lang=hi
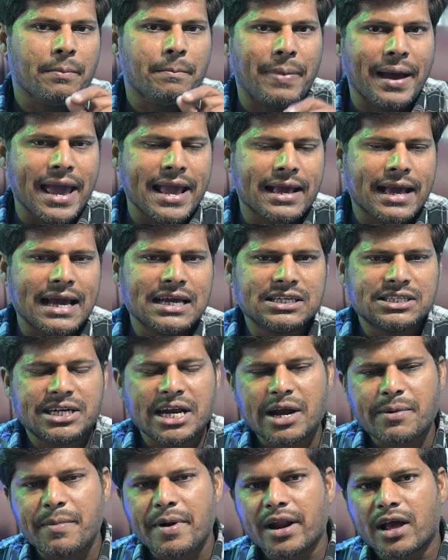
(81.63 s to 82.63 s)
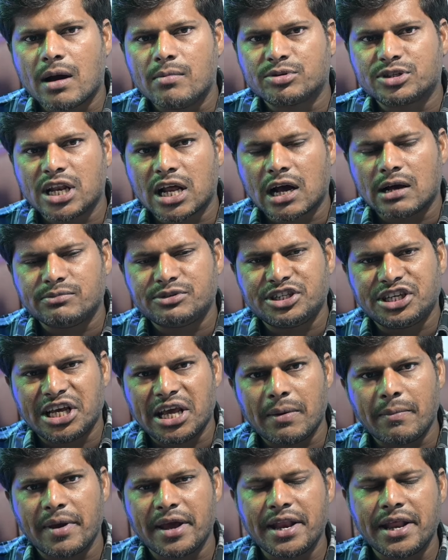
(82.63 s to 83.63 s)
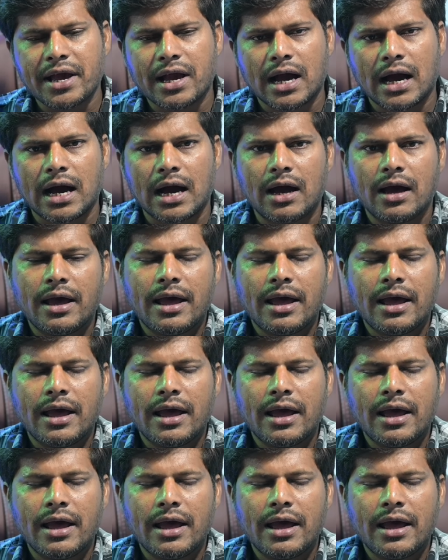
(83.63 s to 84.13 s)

बैंक का स्टेटमेंट कम से कम छः महीने का